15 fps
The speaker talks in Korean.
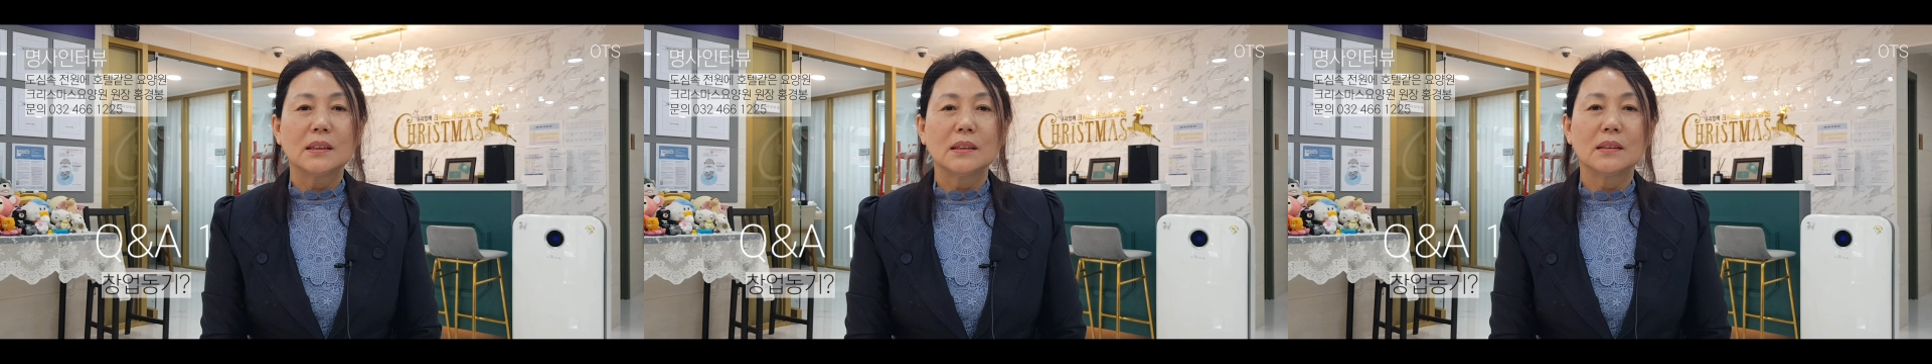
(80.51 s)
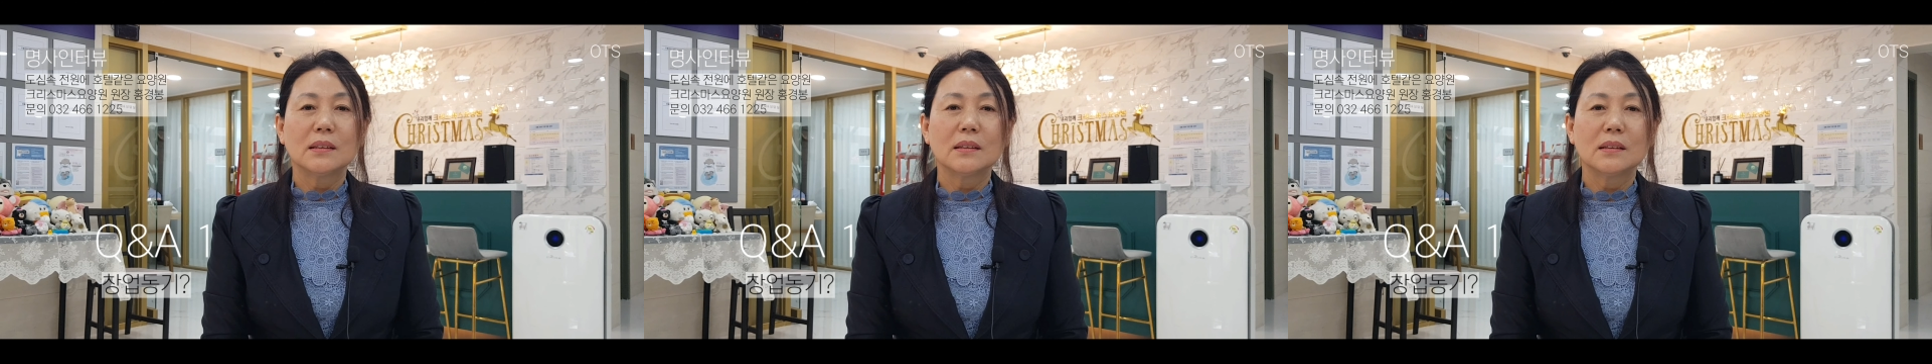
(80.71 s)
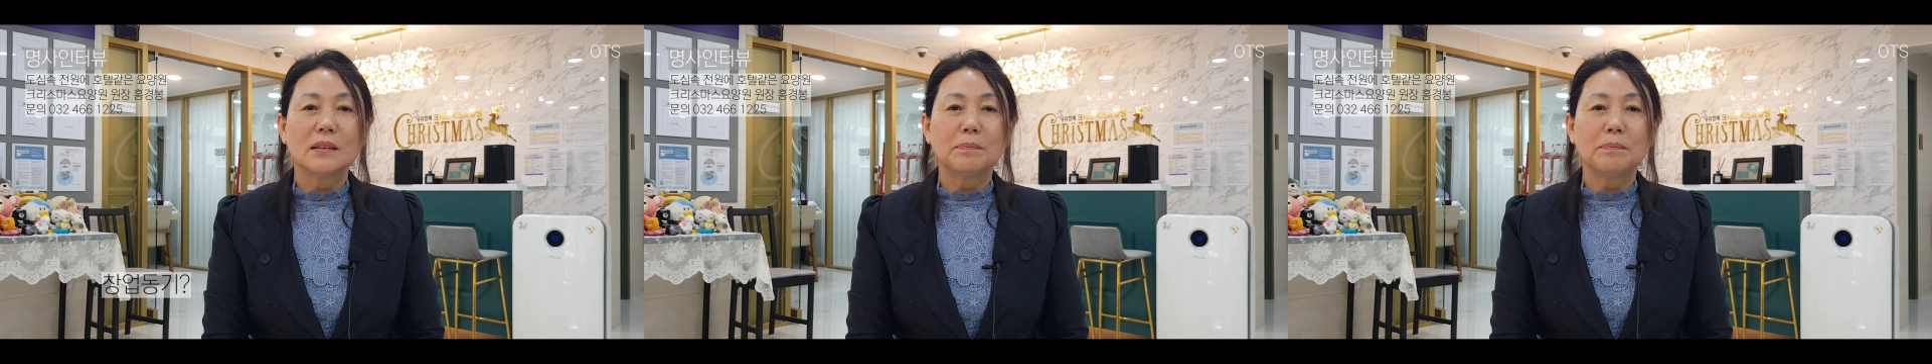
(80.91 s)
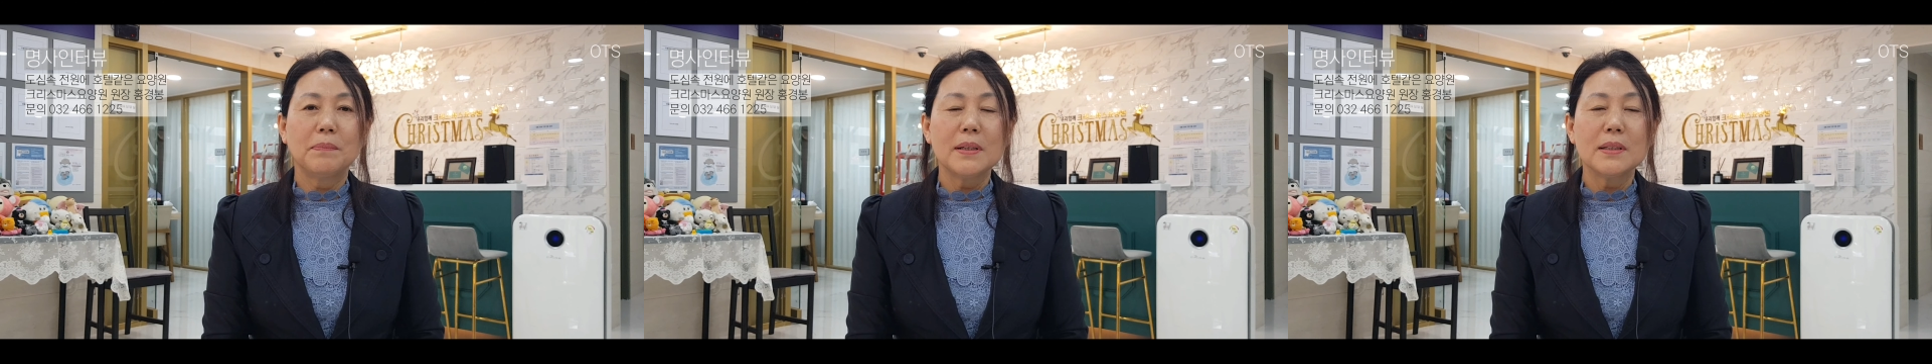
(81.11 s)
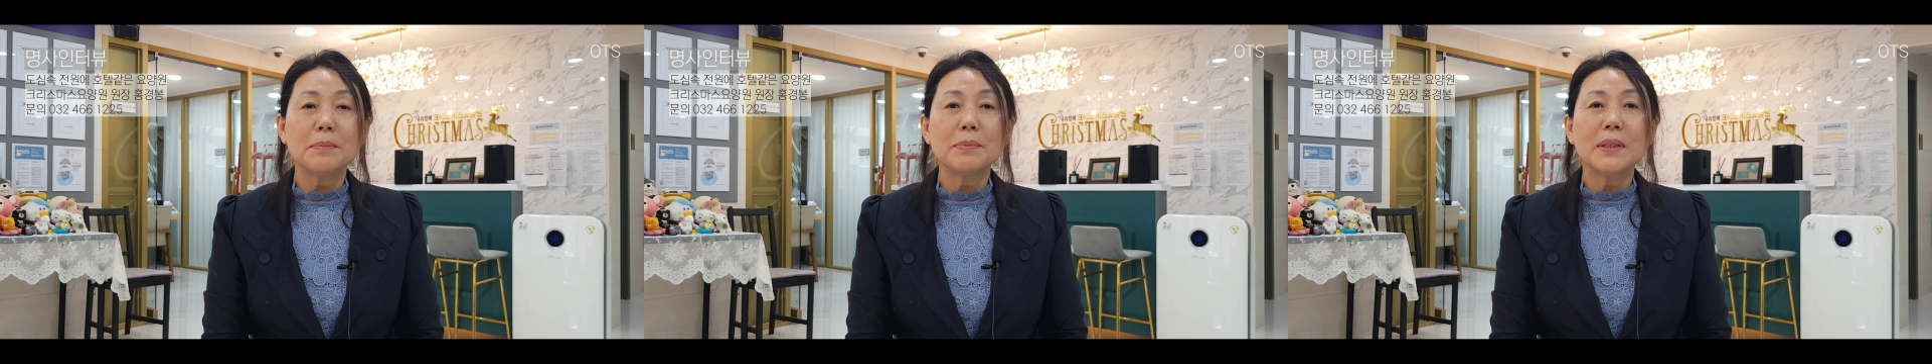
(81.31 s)

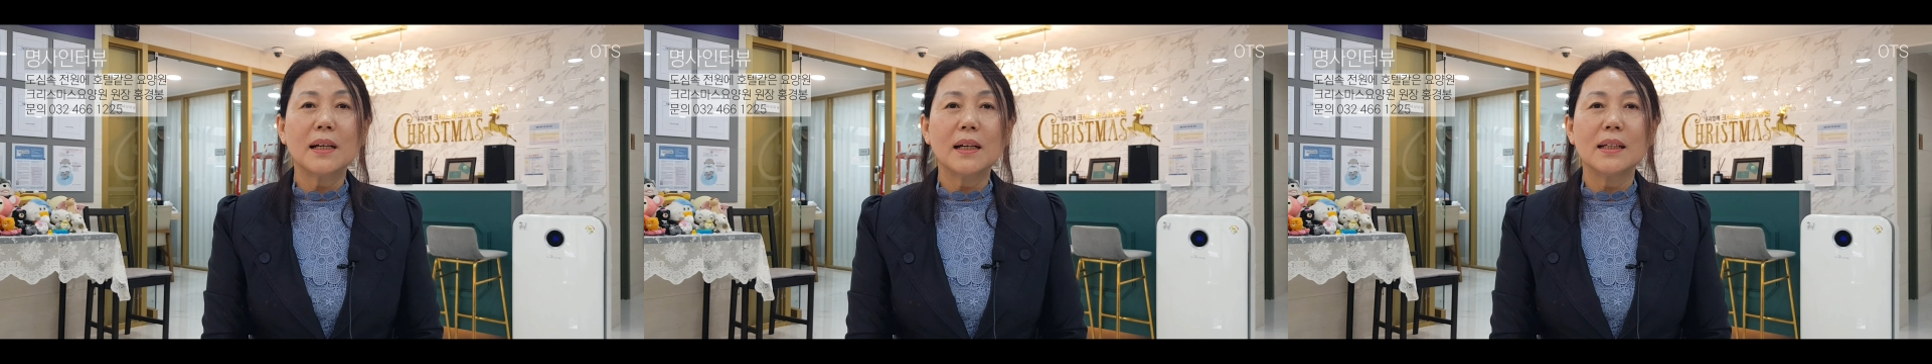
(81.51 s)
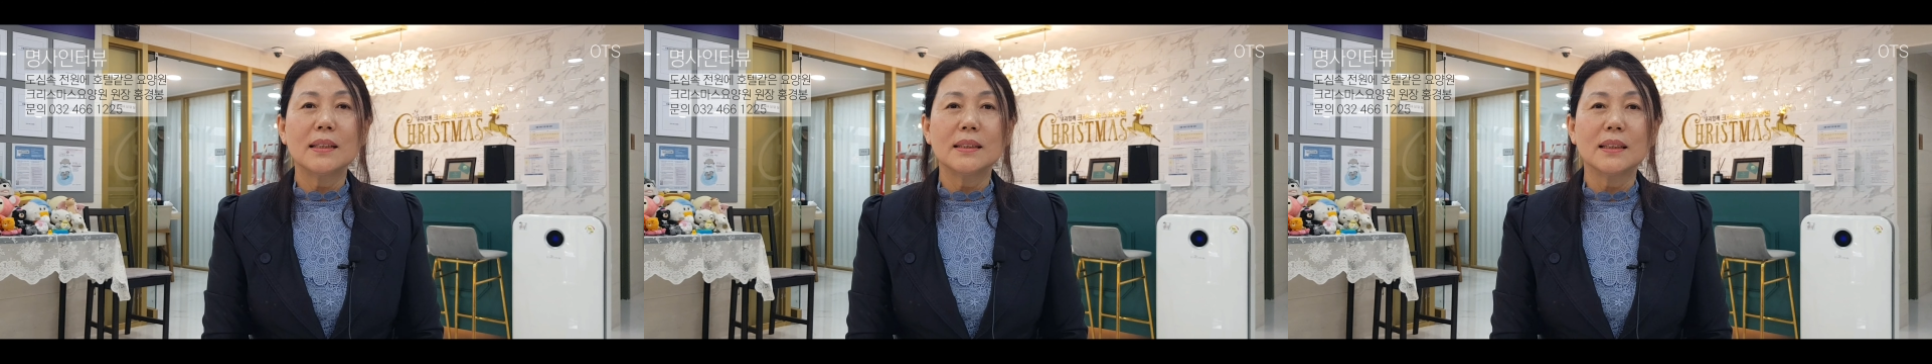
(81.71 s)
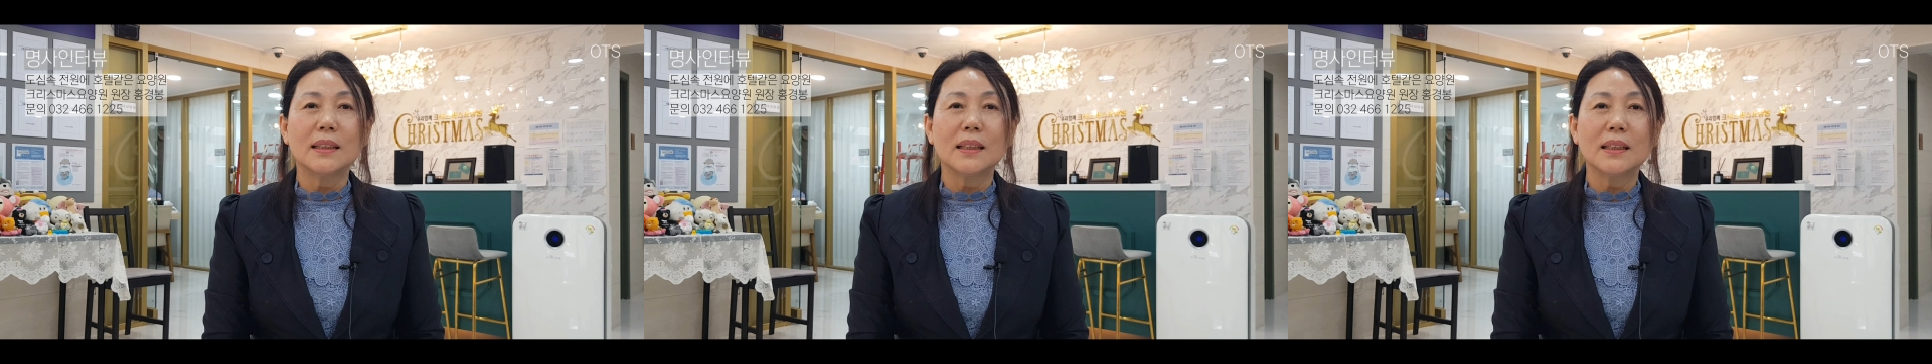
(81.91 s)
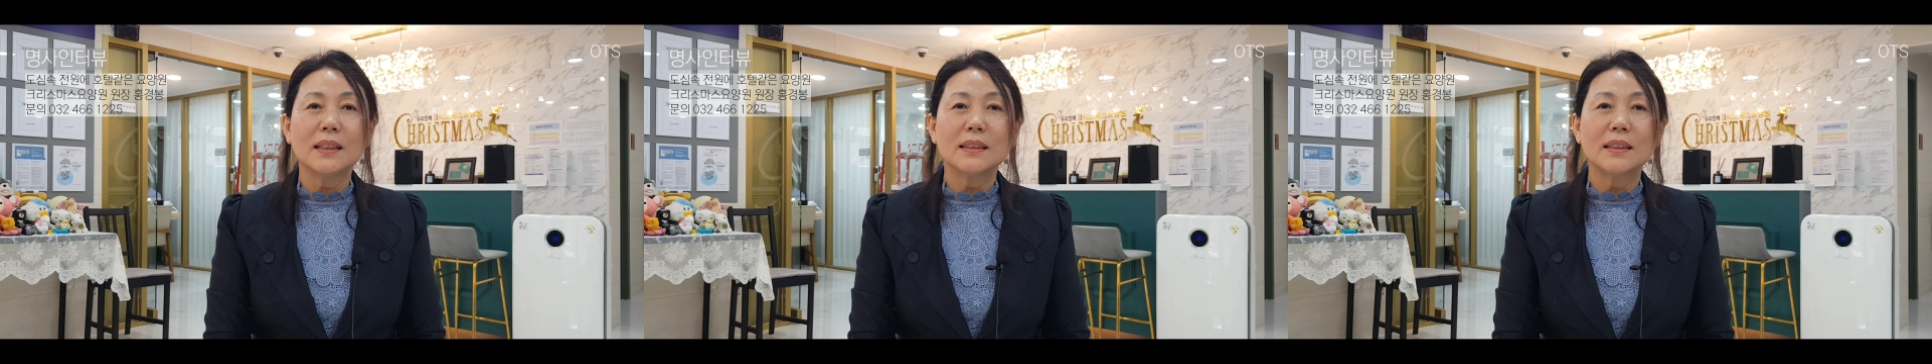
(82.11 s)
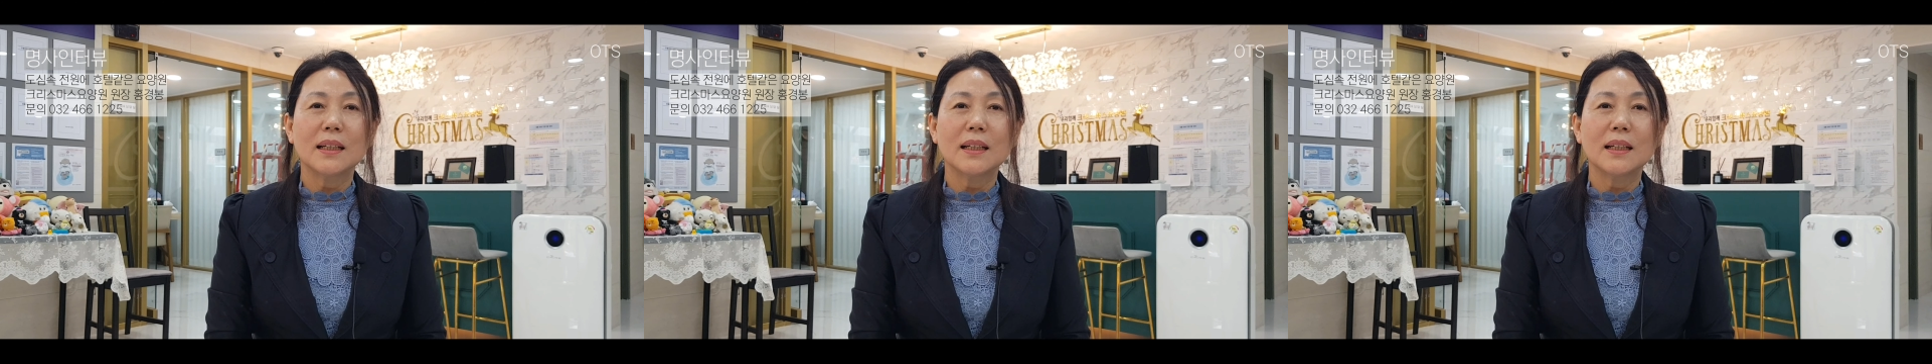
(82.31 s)
80세까지 어,